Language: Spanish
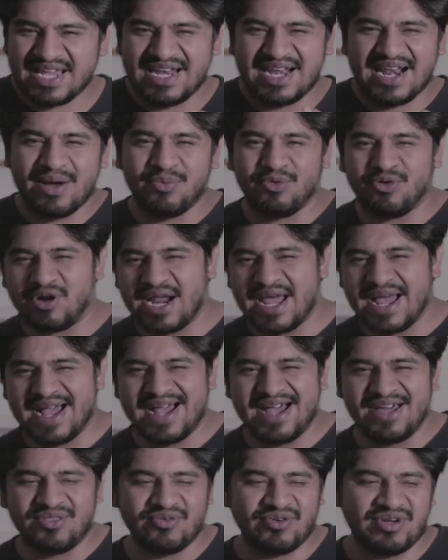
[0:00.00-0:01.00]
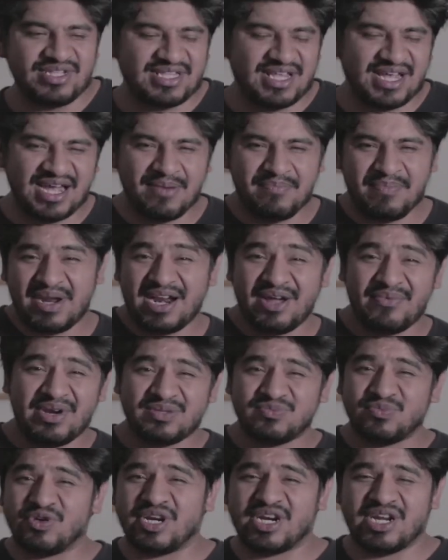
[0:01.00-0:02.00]
elaborado y tenga
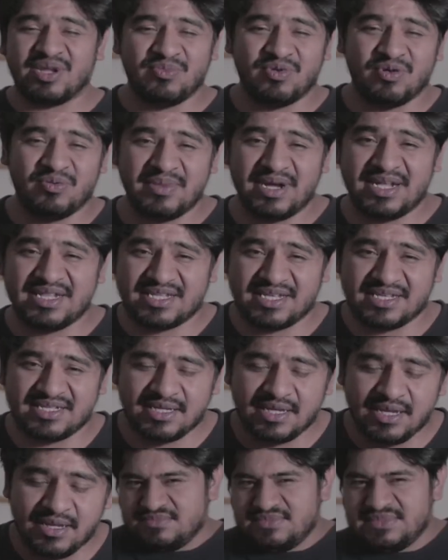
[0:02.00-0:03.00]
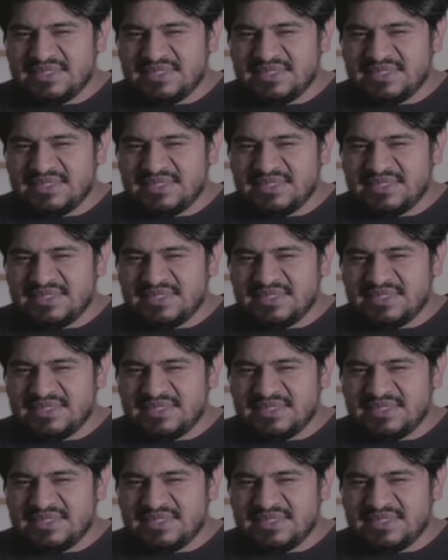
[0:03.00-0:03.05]
palabras muy rimbombantes.